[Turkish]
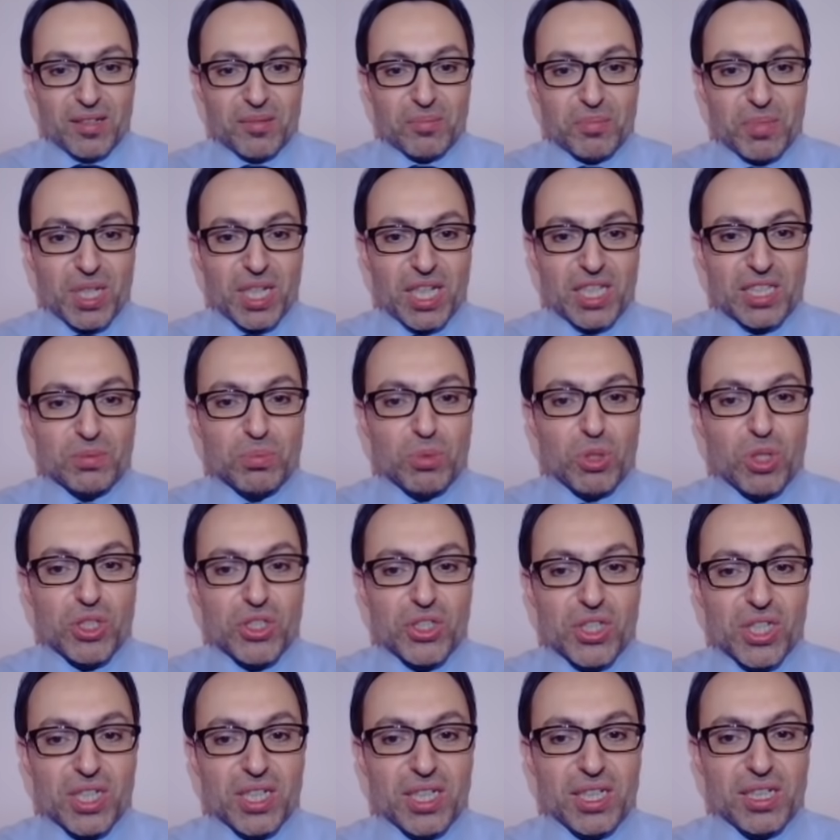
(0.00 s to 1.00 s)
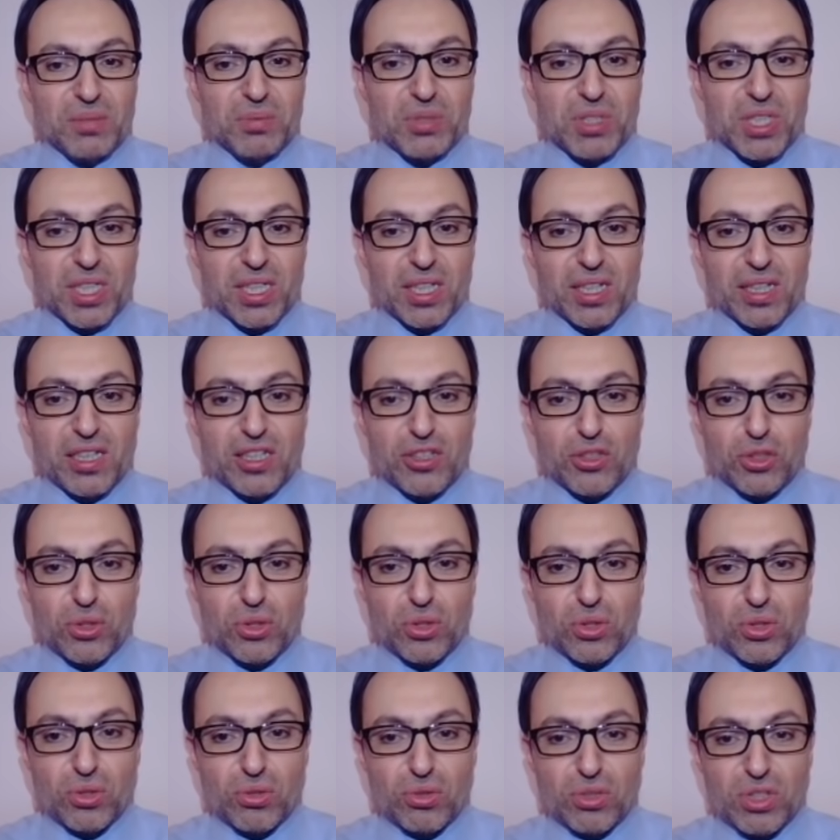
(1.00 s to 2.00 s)
Biraz böyle şakalı bir şekilde
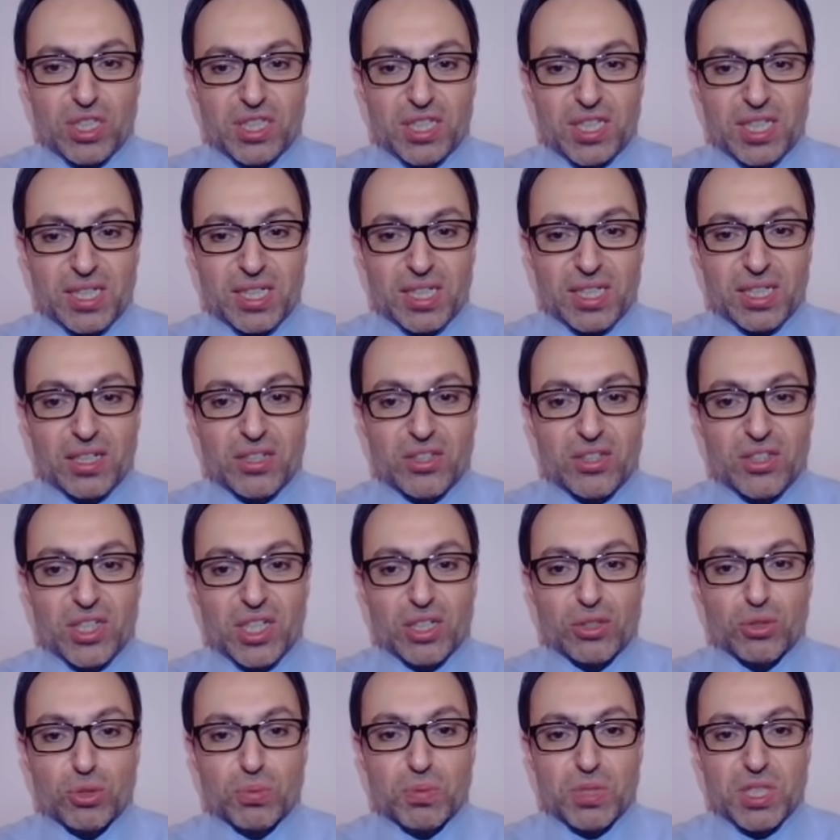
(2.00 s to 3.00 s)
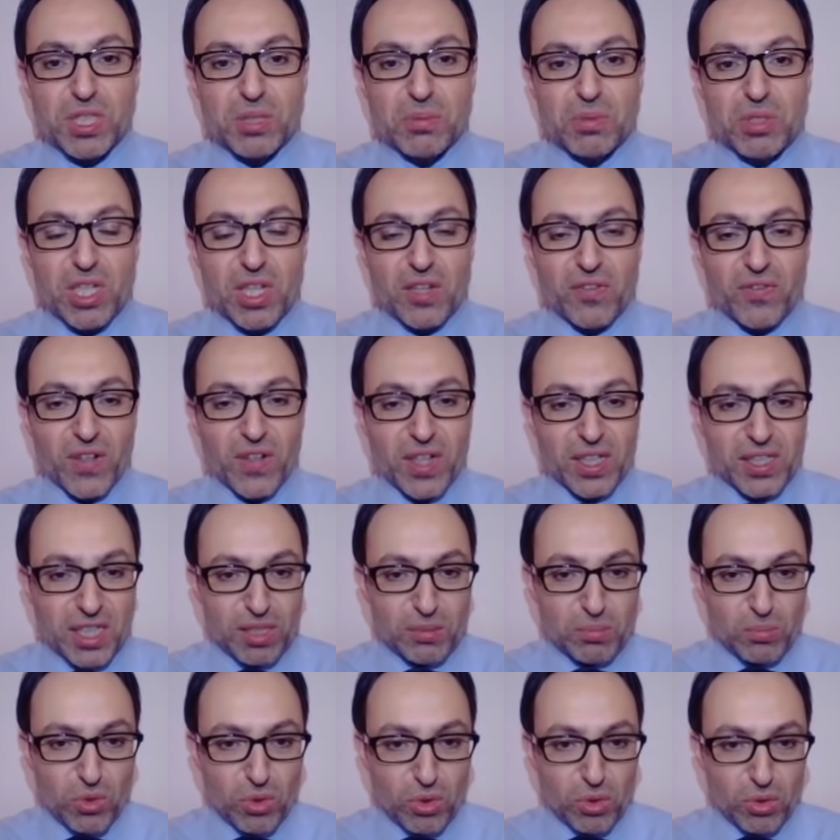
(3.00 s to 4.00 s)
çünkü %80'in aşağı düşmesi bir şey ifade
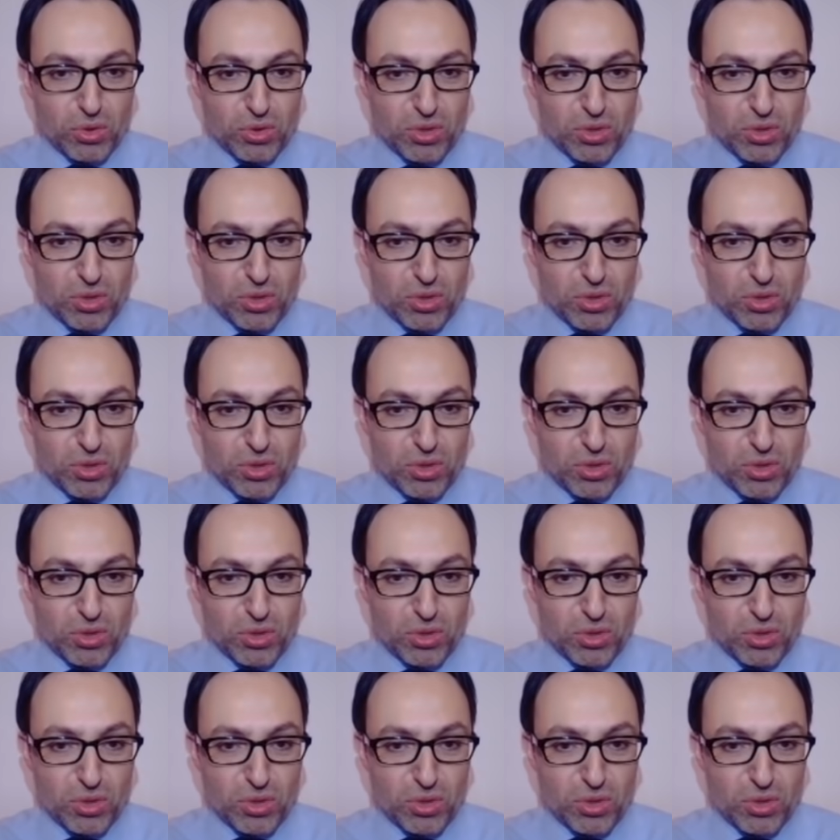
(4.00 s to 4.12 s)
etmiyor.